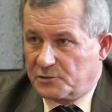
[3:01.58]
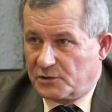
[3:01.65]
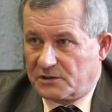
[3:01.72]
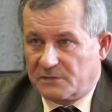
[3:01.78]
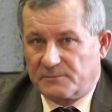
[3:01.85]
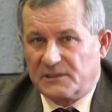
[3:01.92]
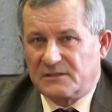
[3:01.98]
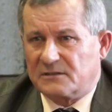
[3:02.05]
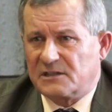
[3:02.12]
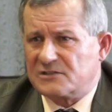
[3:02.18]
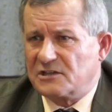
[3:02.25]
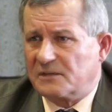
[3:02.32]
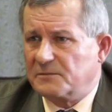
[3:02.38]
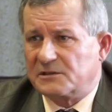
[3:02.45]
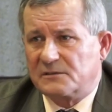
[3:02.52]
итоге. Это, это
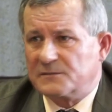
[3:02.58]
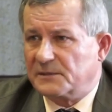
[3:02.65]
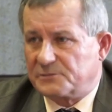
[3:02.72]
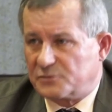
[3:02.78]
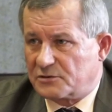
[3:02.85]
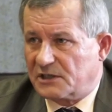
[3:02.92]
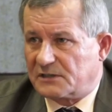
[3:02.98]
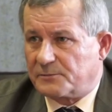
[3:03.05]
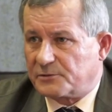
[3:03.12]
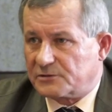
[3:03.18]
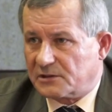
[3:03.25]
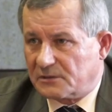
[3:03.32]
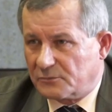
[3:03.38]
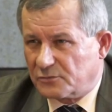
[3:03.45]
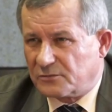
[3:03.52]
даже об этом не обсуждается.
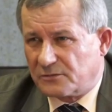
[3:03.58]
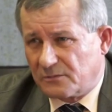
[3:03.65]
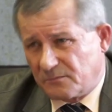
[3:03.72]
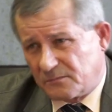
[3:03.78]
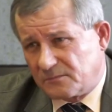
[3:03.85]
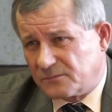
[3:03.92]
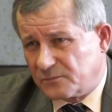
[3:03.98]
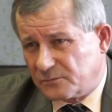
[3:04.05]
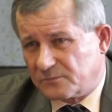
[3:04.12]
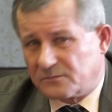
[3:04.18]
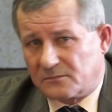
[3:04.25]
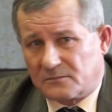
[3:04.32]
Просто ну,